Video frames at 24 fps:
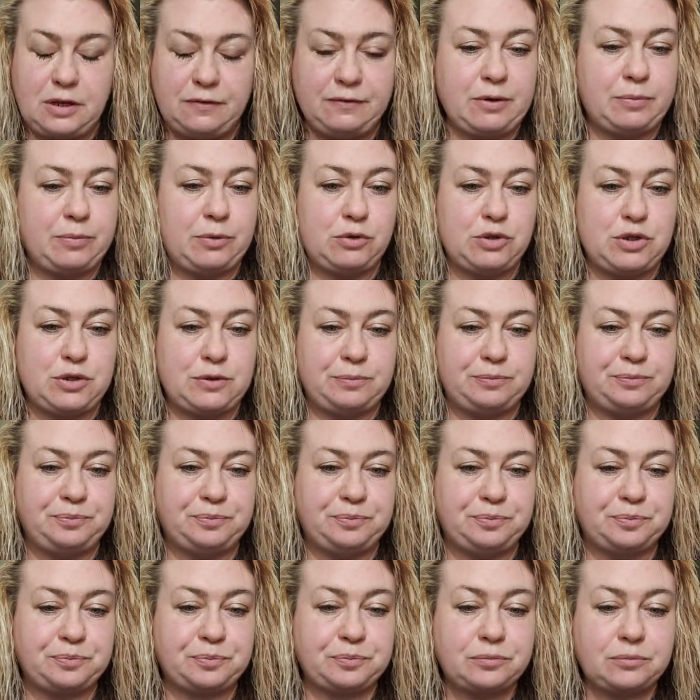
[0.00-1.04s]
вопрос.
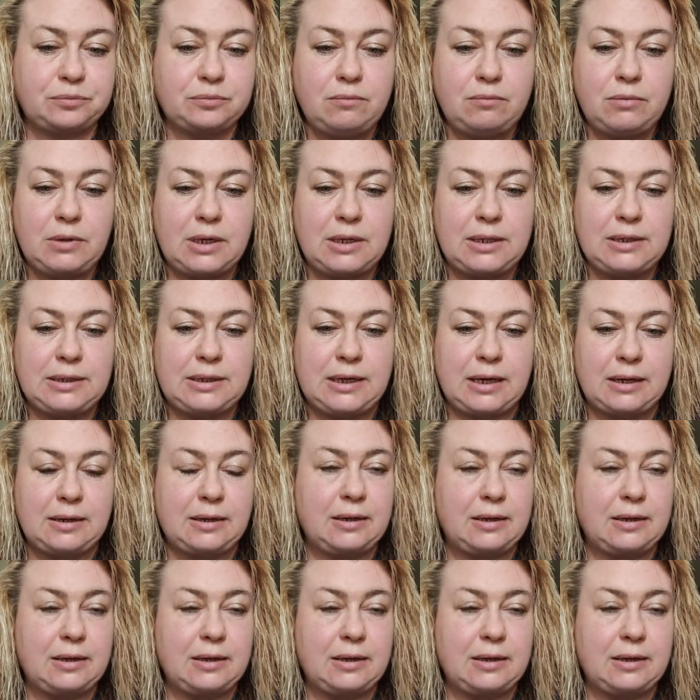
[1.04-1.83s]
Так,